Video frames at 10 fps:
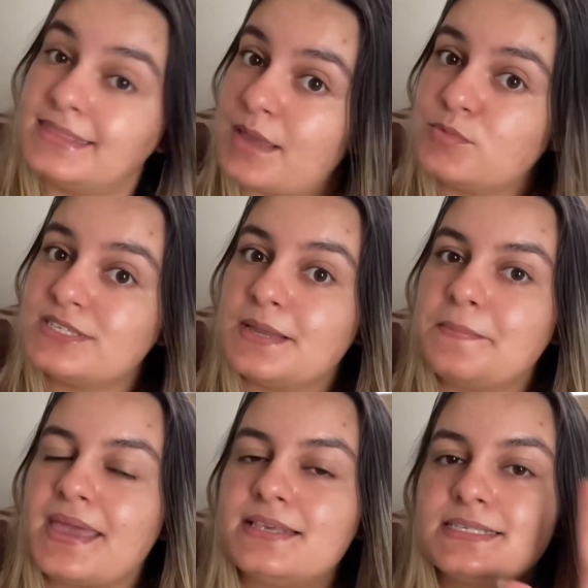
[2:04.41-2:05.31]
Temos
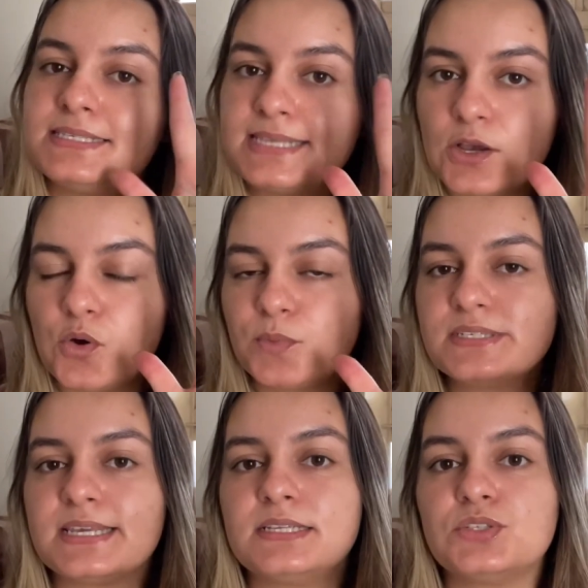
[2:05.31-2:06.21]
também
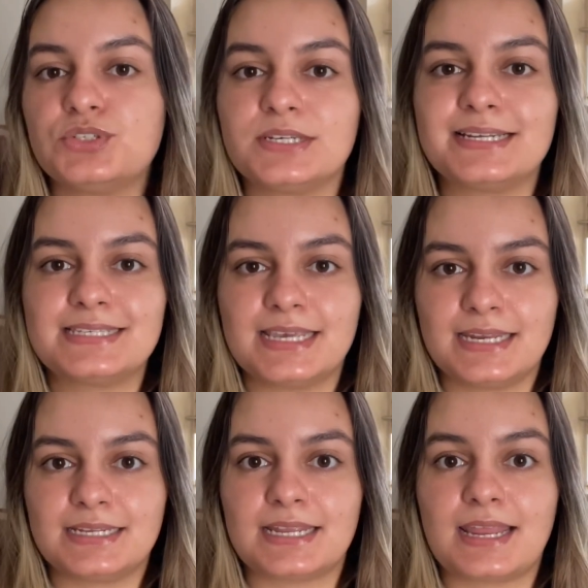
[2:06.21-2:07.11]
5% de
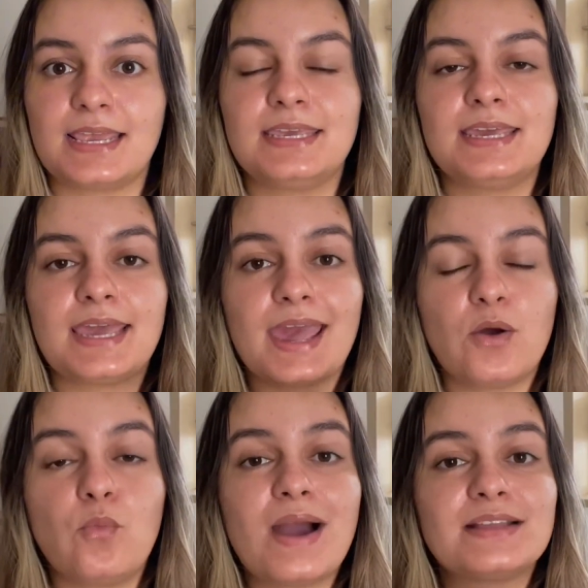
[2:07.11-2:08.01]
glicerina, né, que
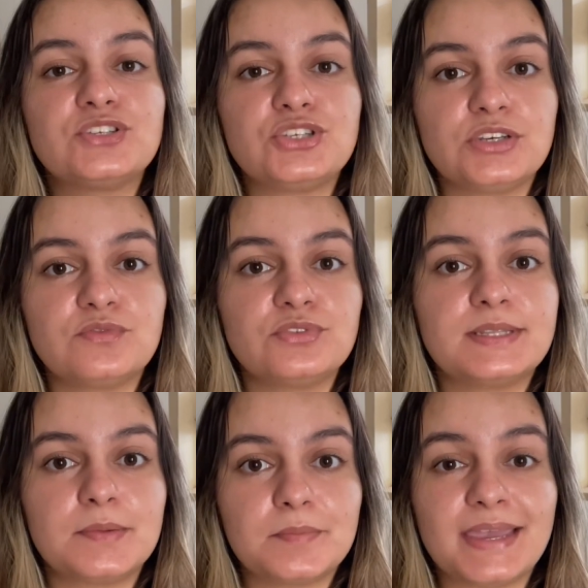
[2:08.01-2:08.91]
é um ativo
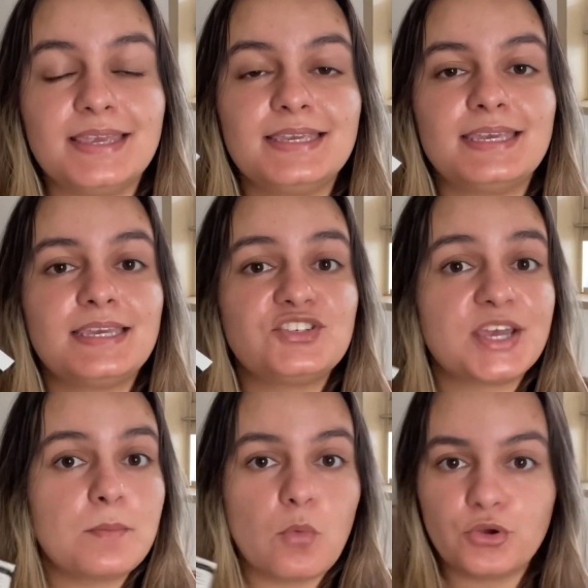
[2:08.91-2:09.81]
também que
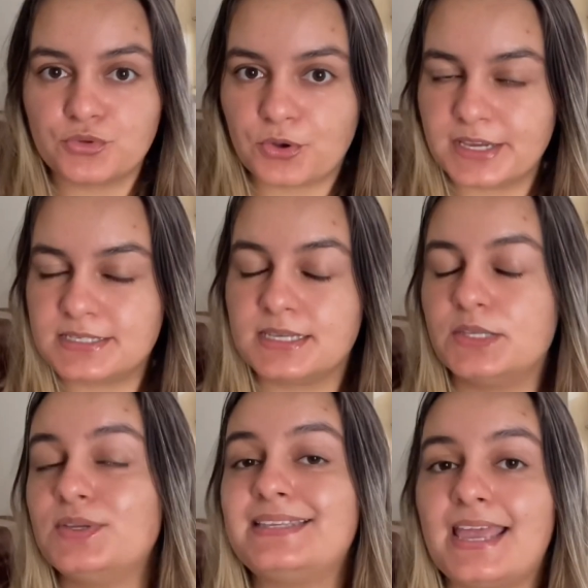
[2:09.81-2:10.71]
já é muito
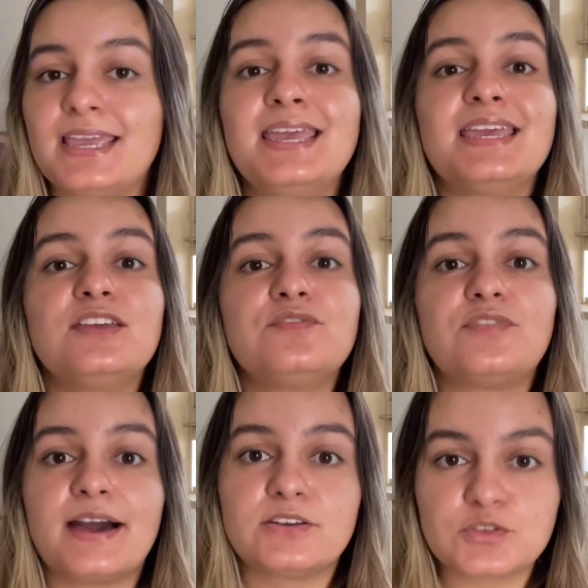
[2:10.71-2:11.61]
conhecido e tem em
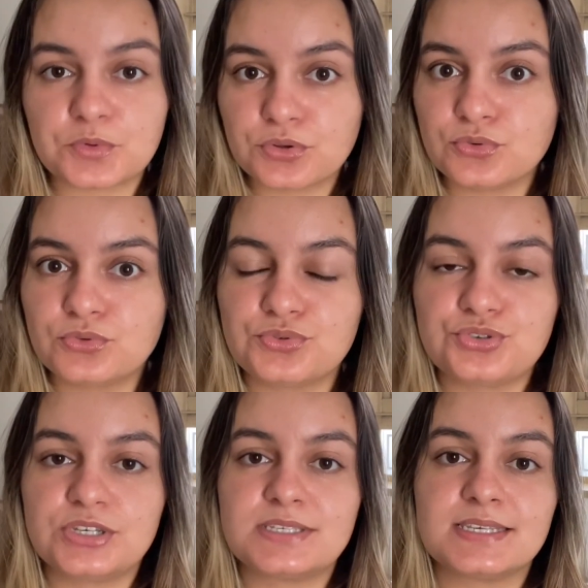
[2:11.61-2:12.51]
vários
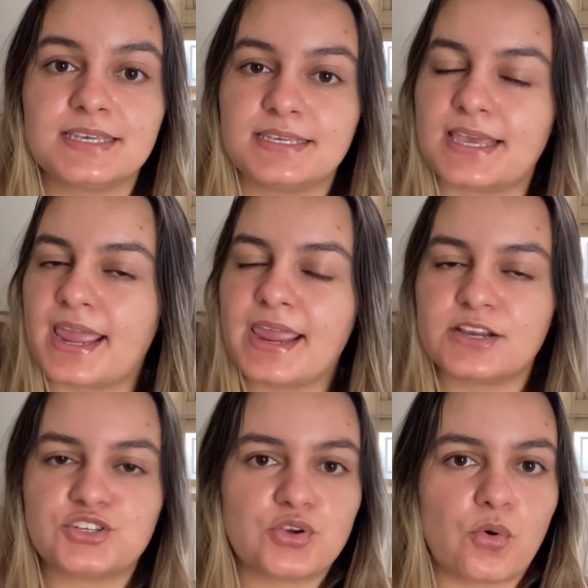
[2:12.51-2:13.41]
produtos de
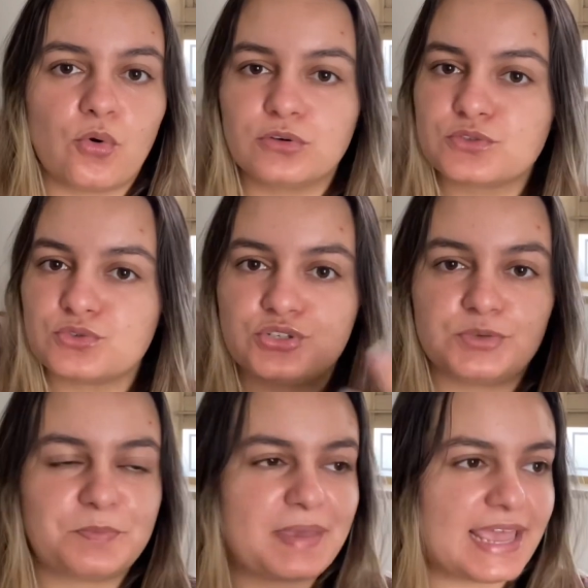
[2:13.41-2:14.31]
skincare, de rosto,
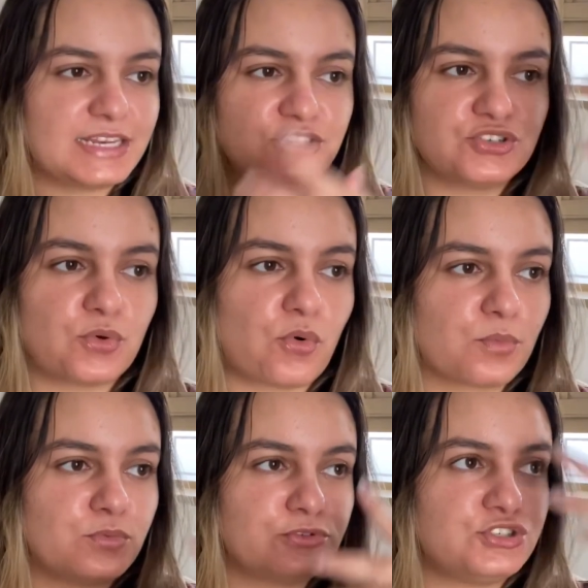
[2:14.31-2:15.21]
de pele, de
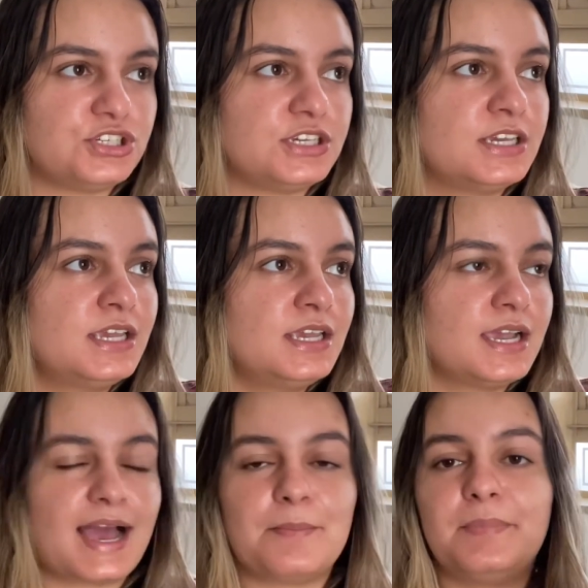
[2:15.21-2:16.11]
corpo, de
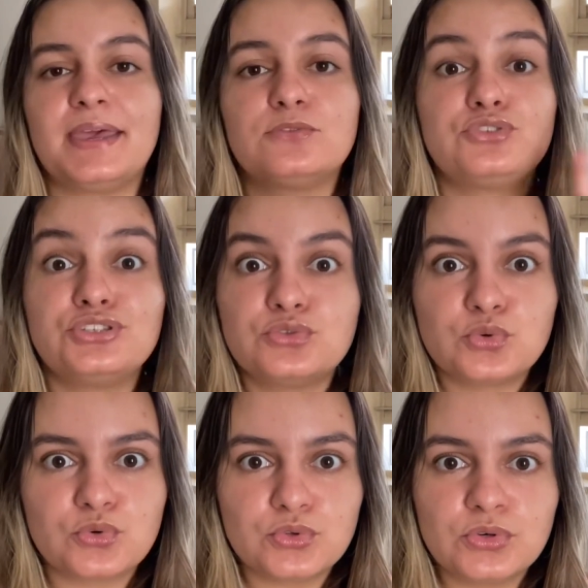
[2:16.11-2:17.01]
cabelo, de
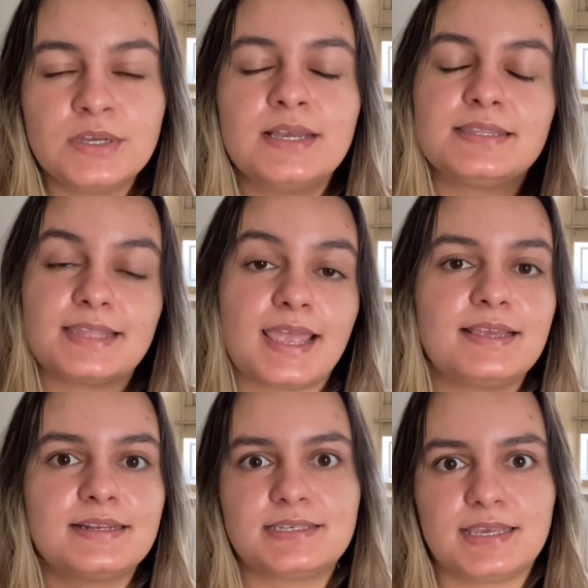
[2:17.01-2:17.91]
tudo
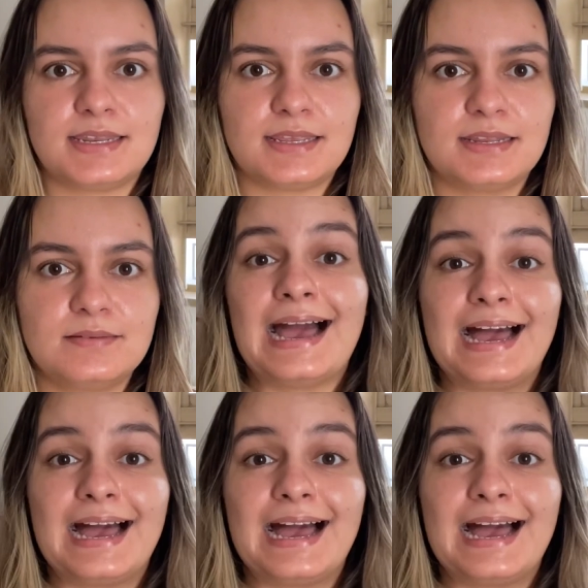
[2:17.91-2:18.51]
tem glicerina.